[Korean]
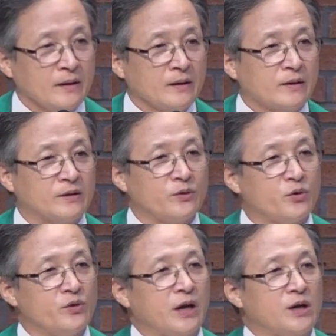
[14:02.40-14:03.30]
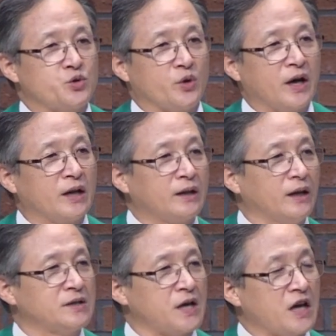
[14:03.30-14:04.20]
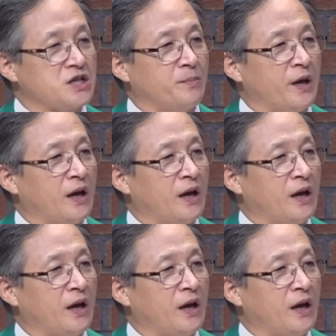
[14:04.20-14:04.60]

그는 훗날 수리할 때 40에